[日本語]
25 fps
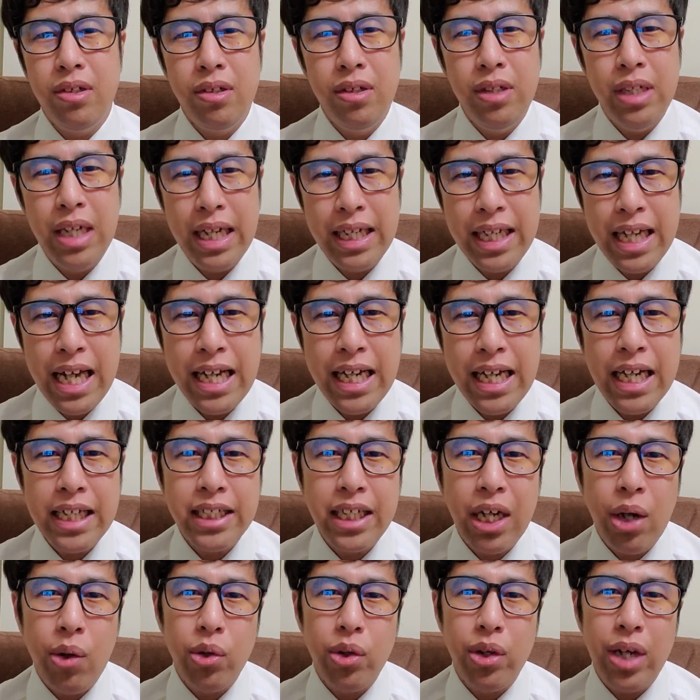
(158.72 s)
ね、経験し
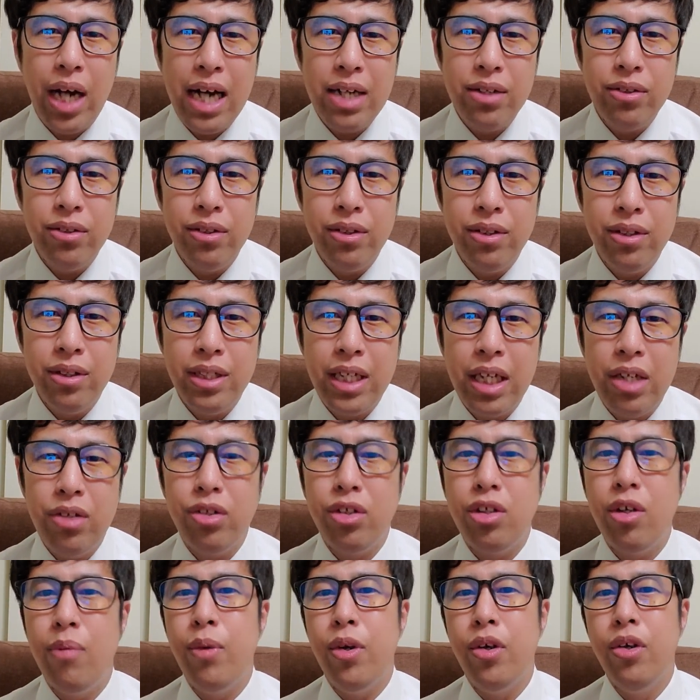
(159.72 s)
たことあるっていう
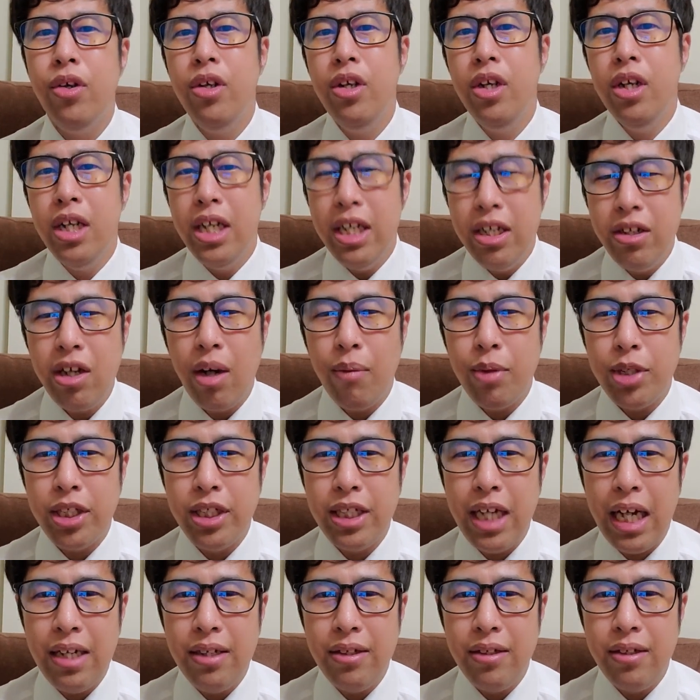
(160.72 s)
人もいるかもし
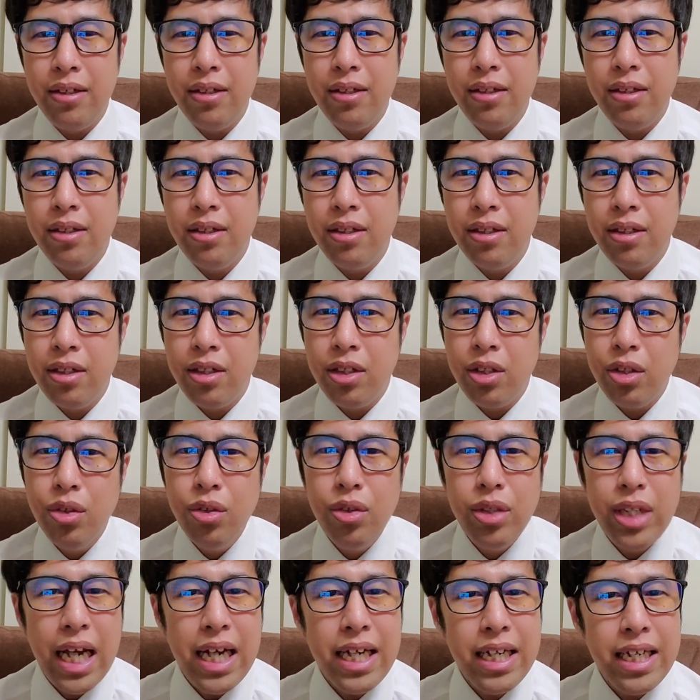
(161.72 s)
んない。
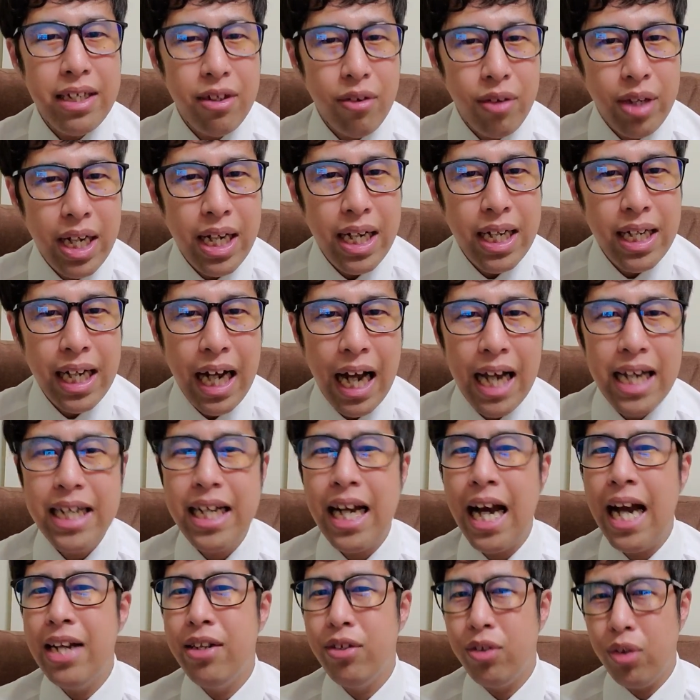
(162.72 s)
充電器をね、買い
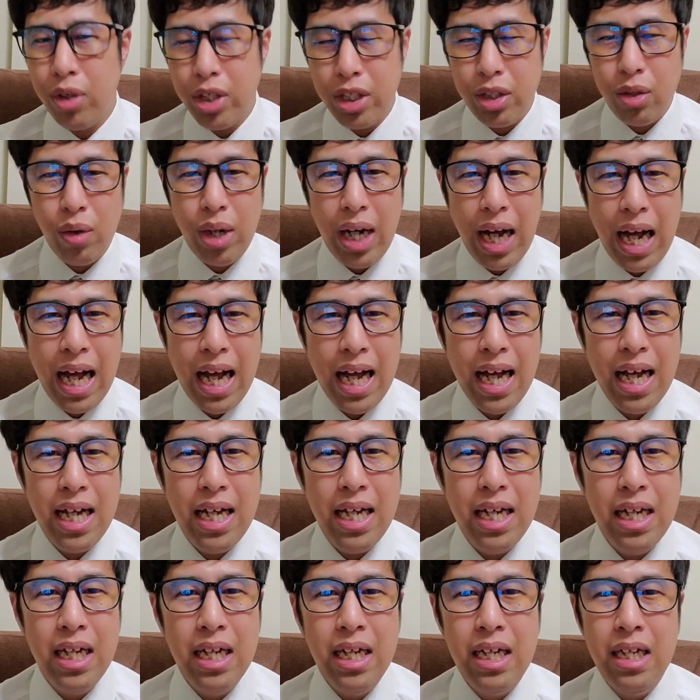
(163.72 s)
替えるときとか、
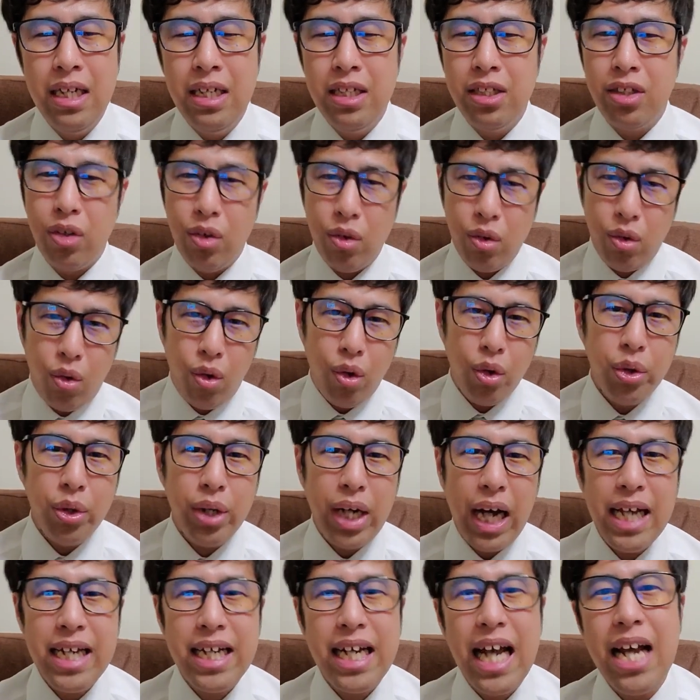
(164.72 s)
そのコード
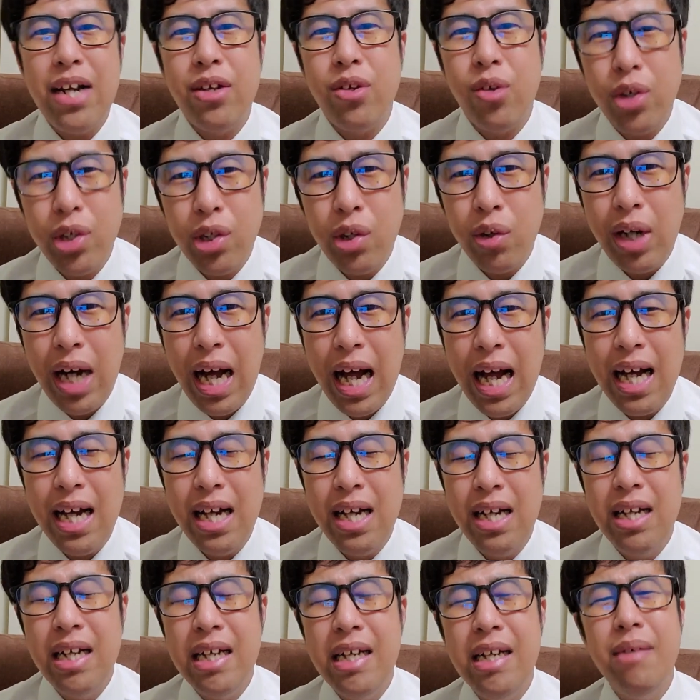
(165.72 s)
買い替えるときとか、
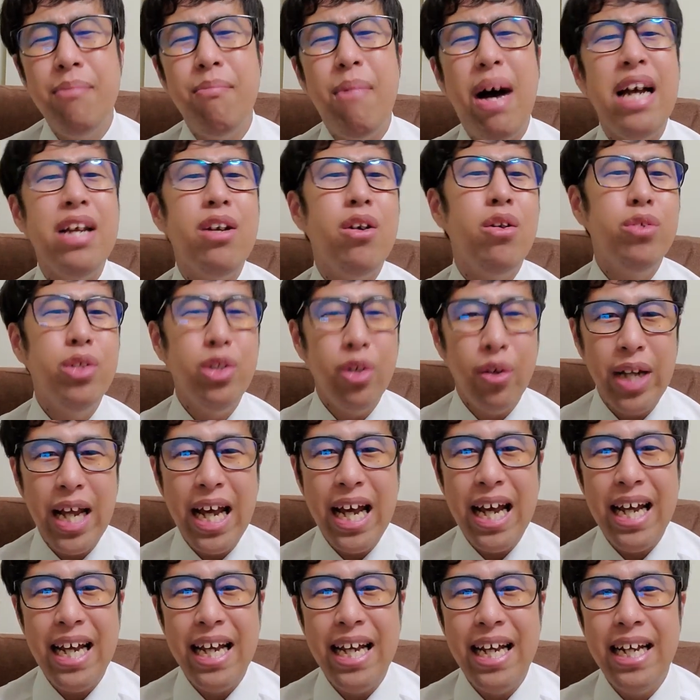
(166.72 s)
迷うよ
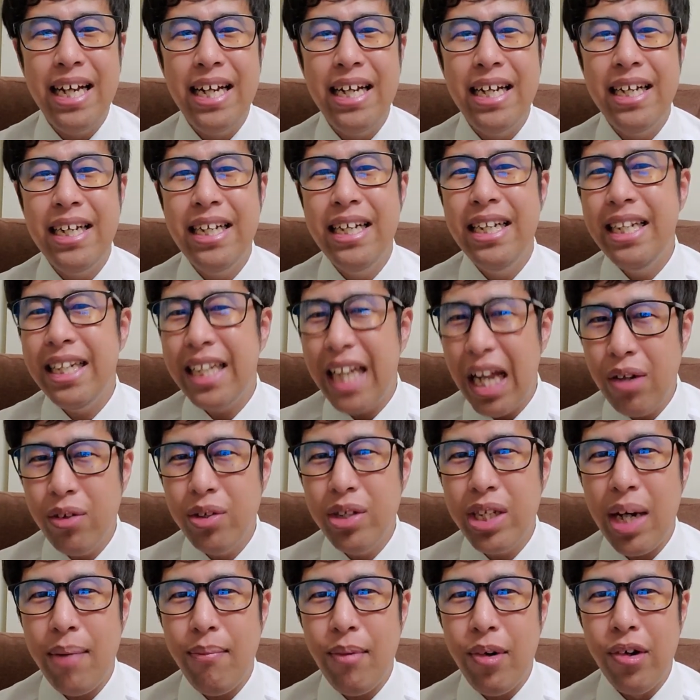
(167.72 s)
ね。似てる
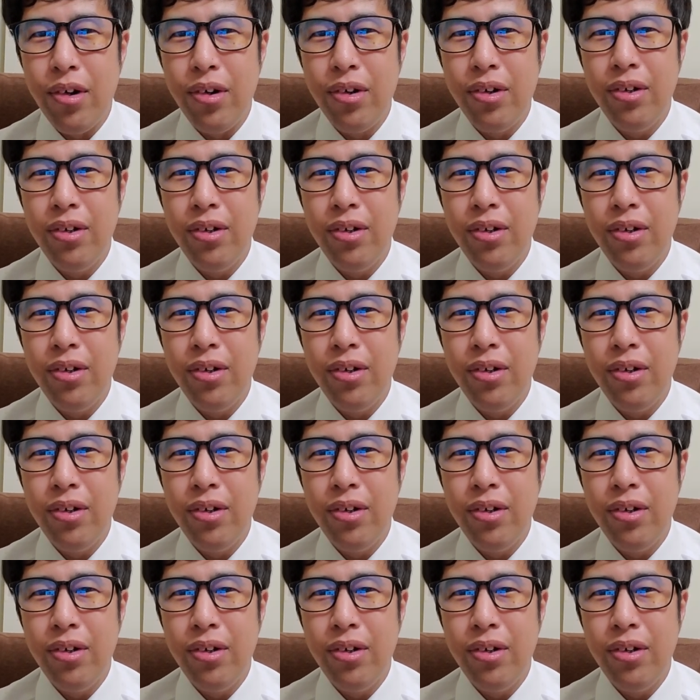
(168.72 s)
んだもん。